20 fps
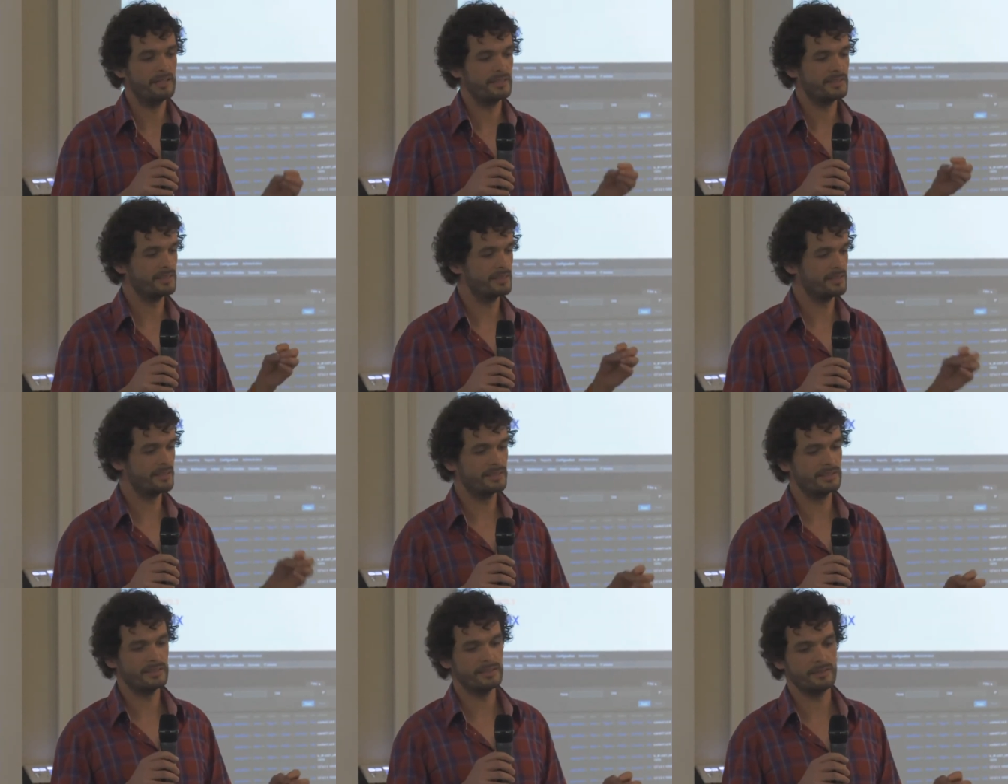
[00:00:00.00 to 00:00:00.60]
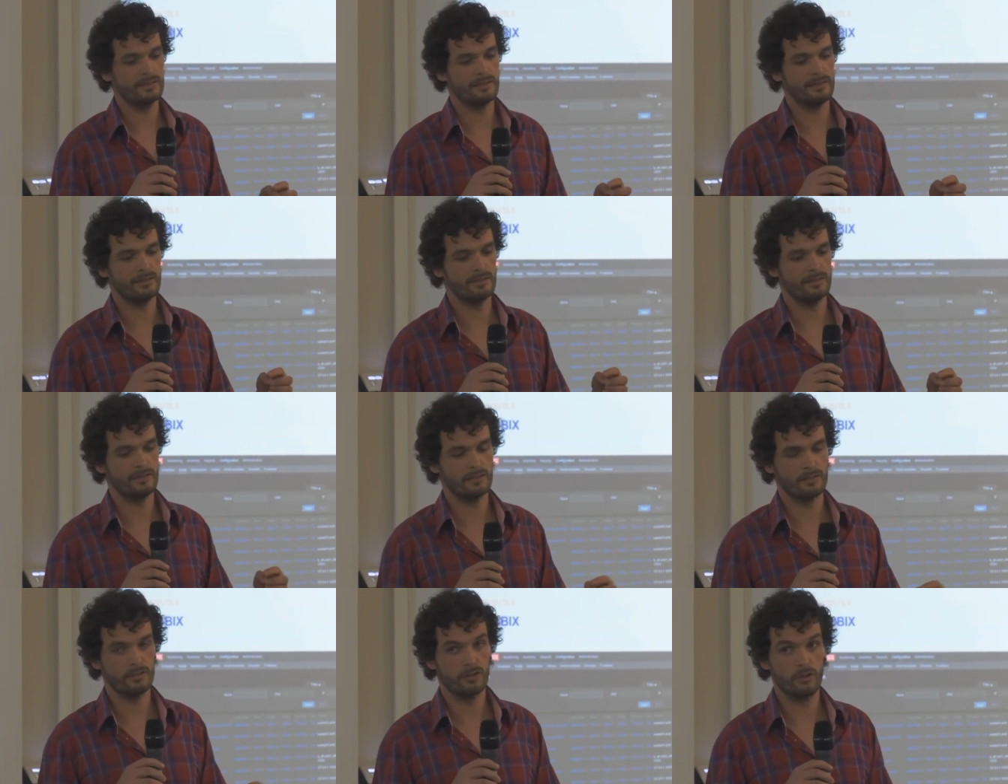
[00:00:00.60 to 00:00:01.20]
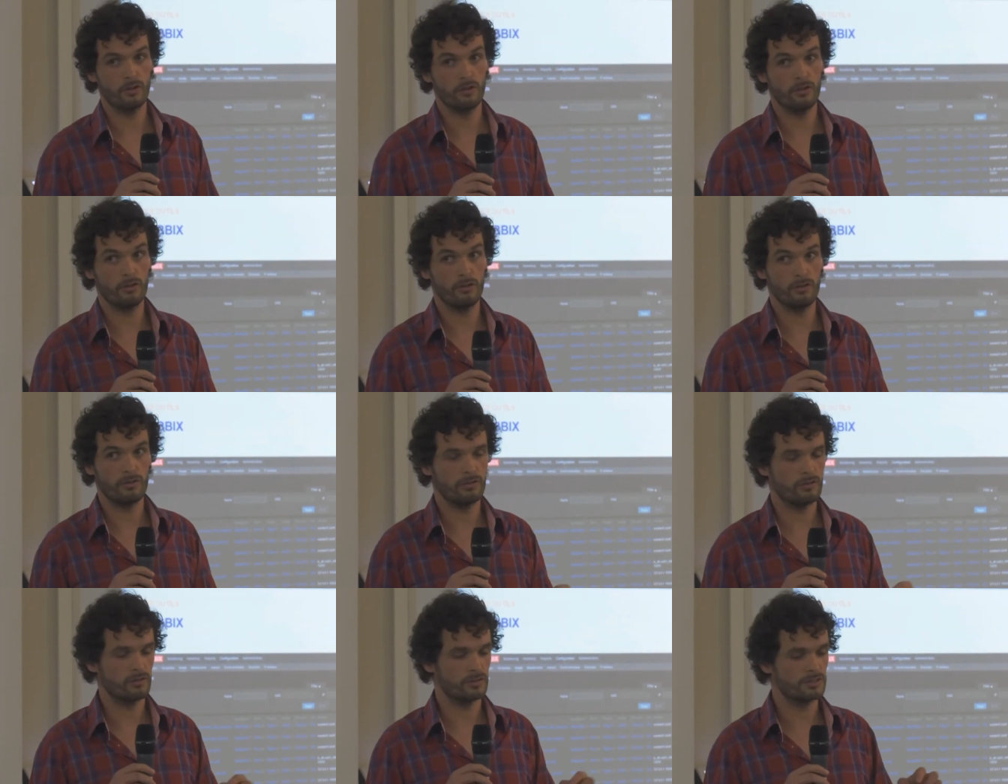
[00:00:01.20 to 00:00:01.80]
si, euh,
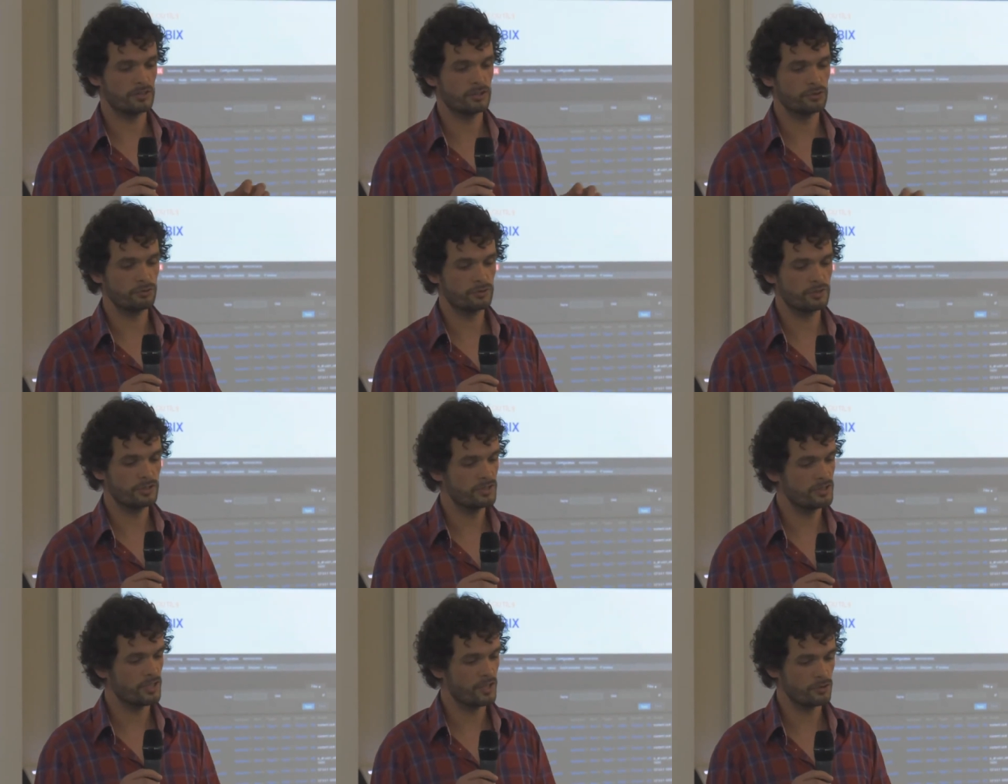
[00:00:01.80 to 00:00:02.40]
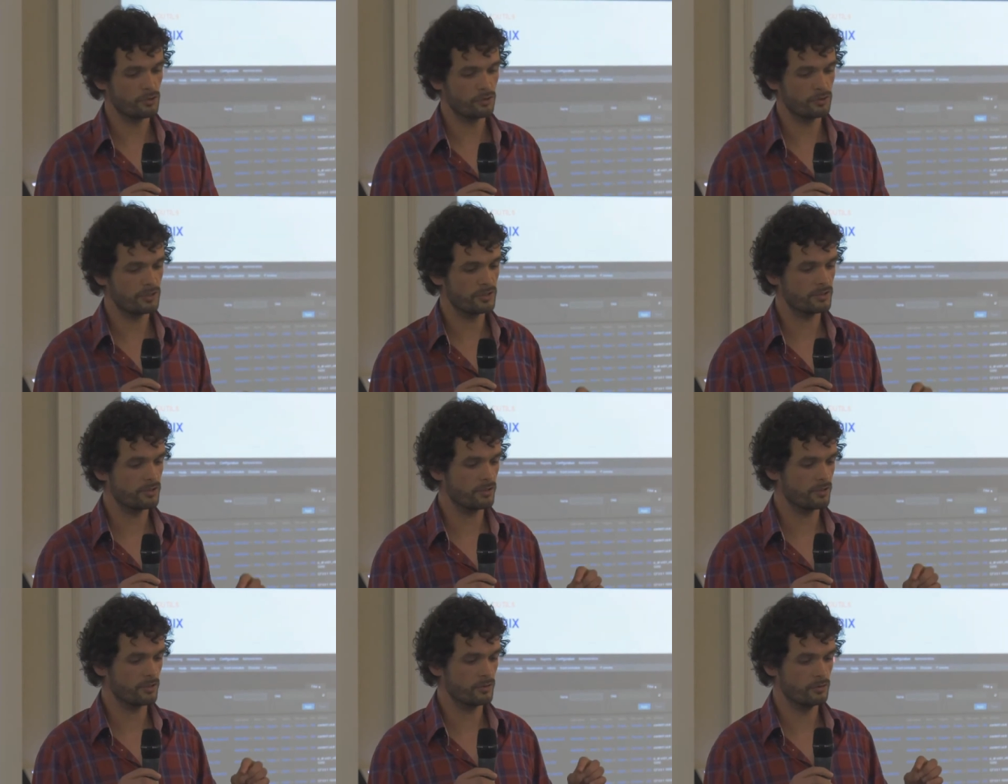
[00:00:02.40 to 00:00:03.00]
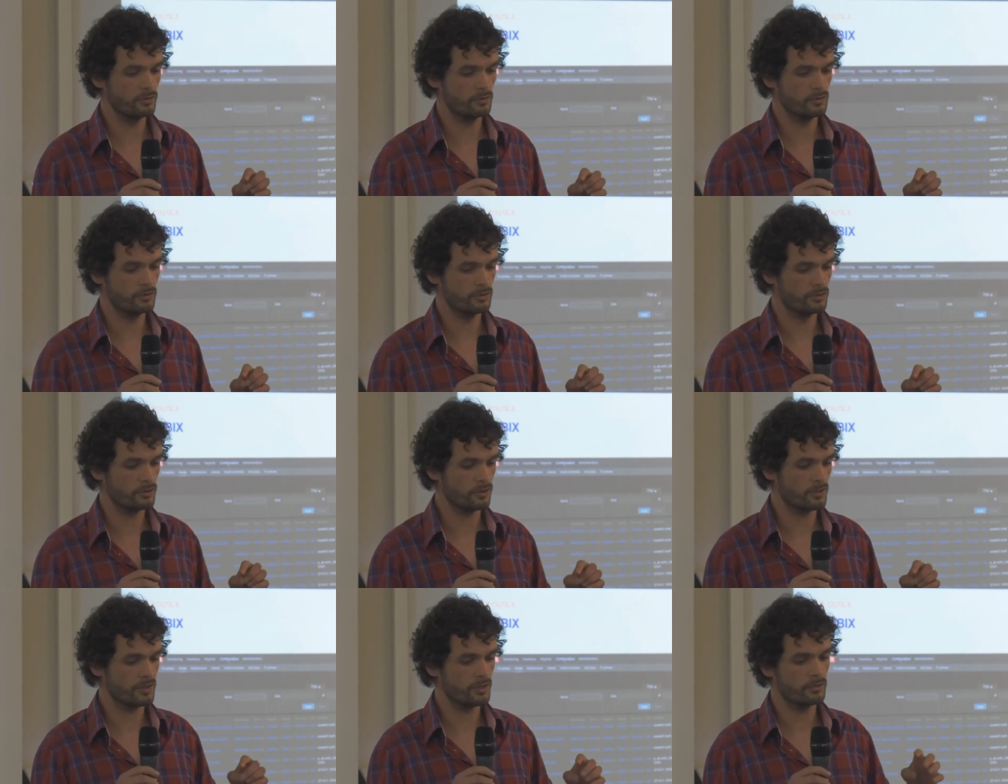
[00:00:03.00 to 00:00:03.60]
dans, si j'utilise Nagios euh,
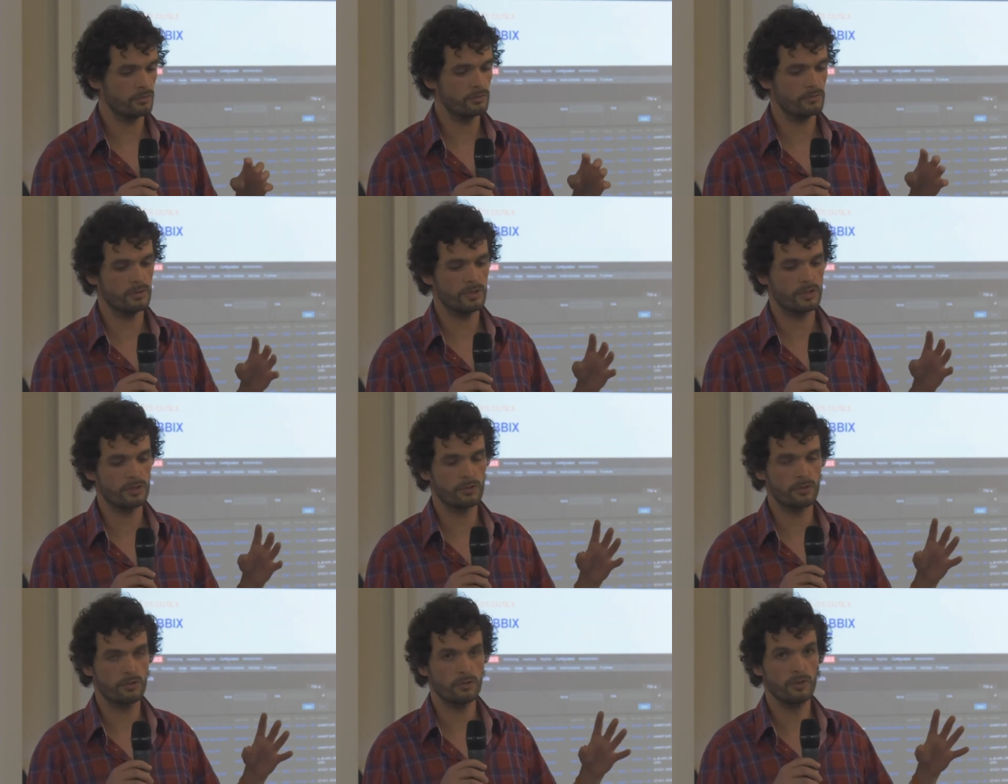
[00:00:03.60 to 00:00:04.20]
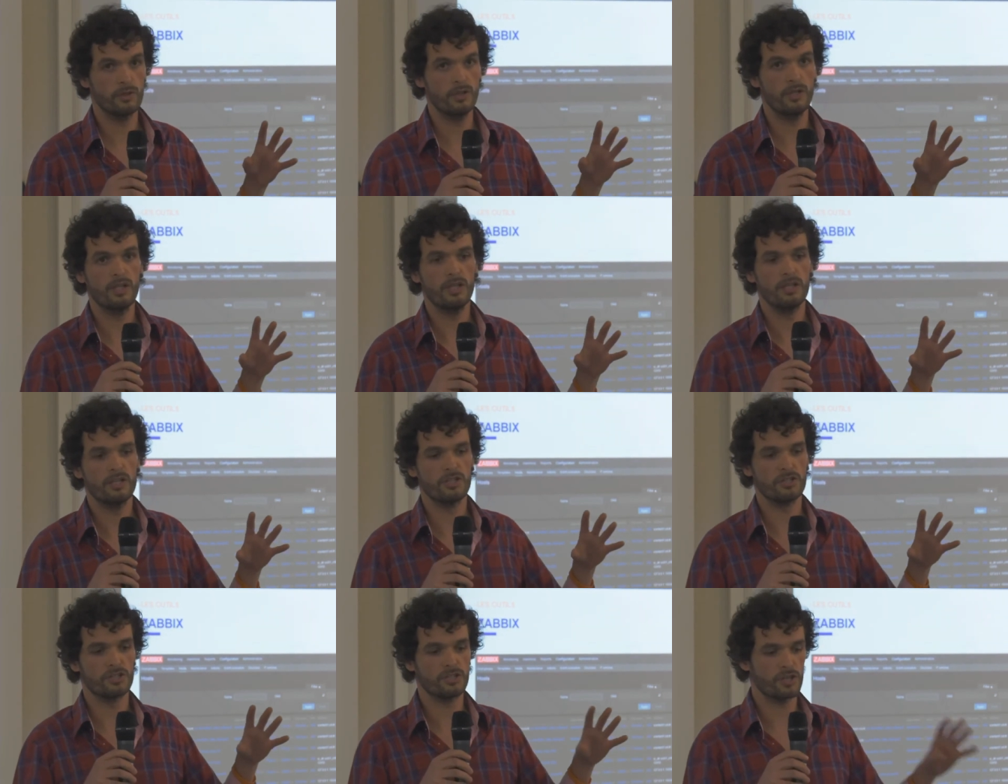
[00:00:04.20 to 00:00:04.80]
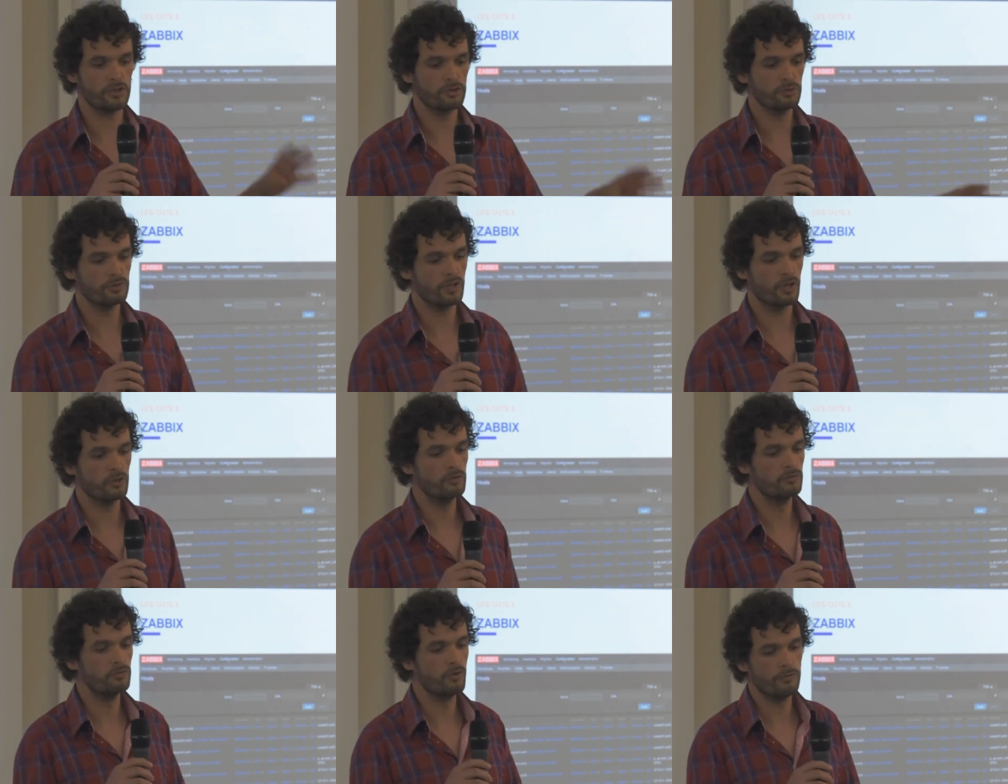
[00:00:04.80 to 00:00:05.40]
Centrion et que j'ajoute
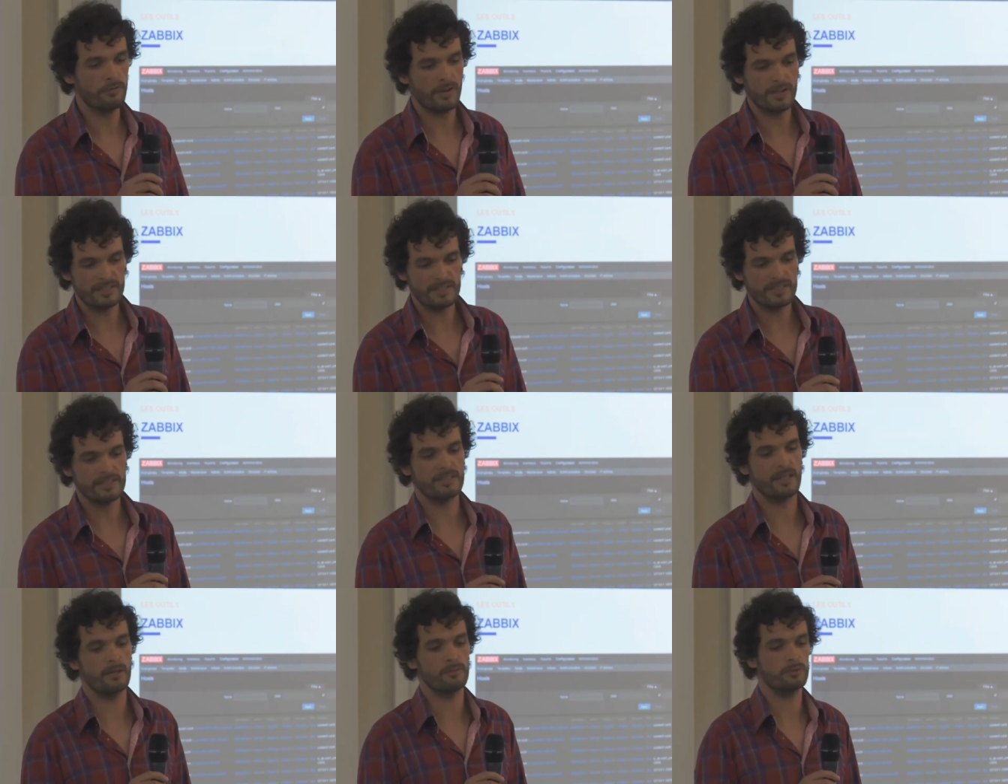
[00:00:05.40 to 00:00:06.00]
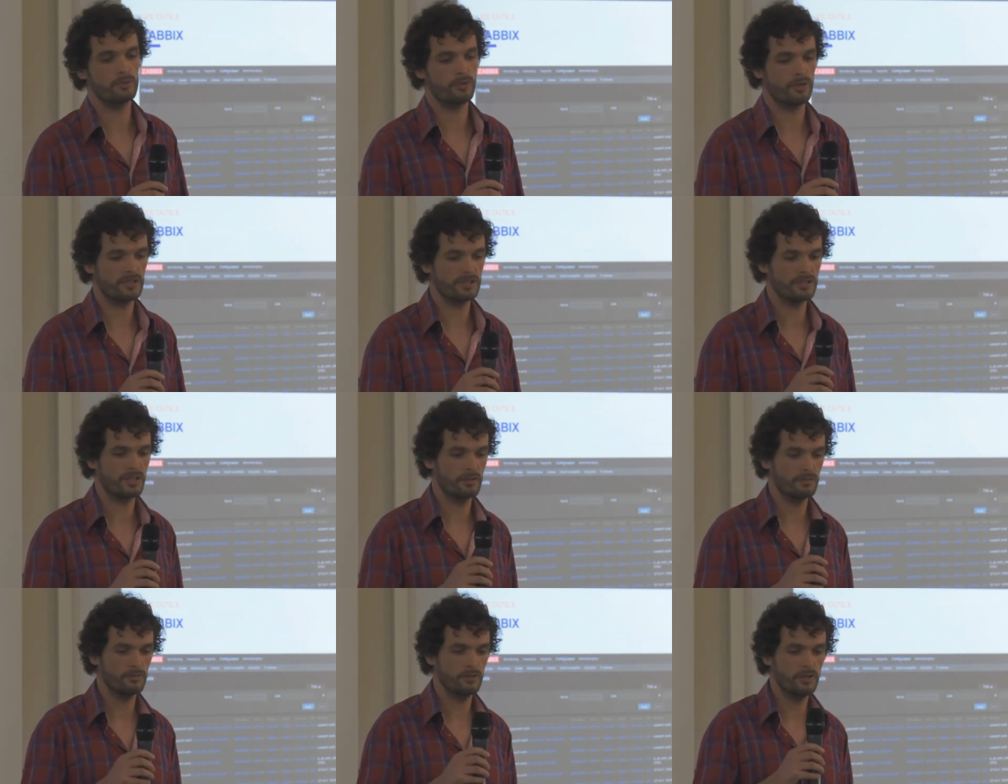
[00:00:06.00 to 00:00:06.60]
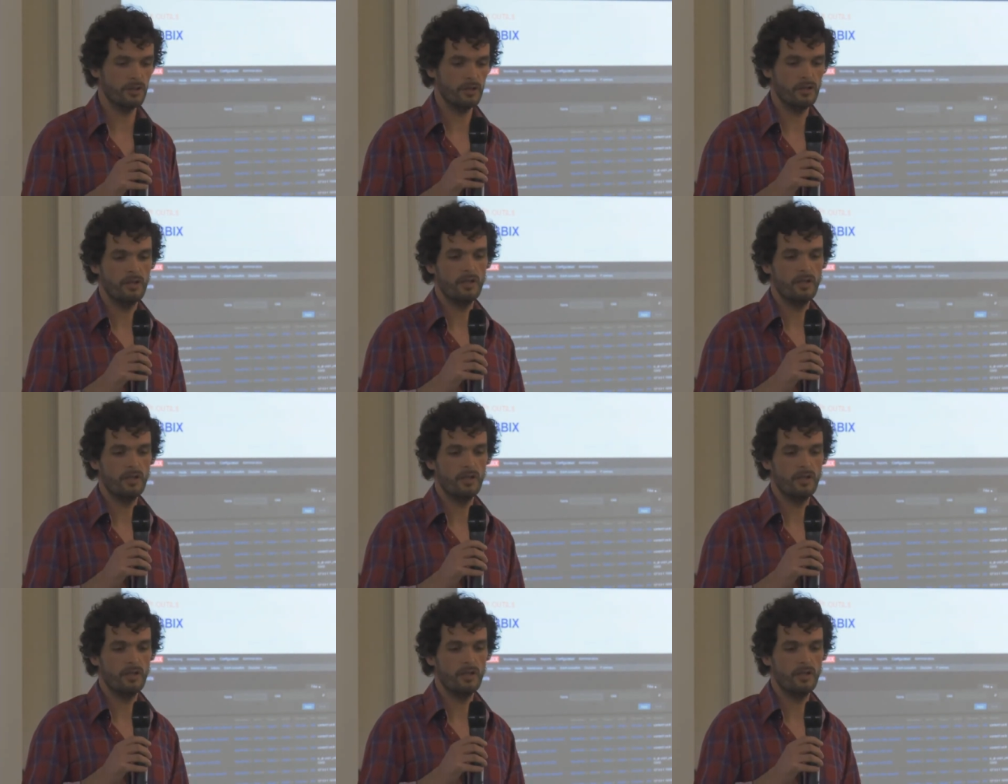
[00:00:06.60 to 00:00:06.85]
un nouveau file system sur un serveur,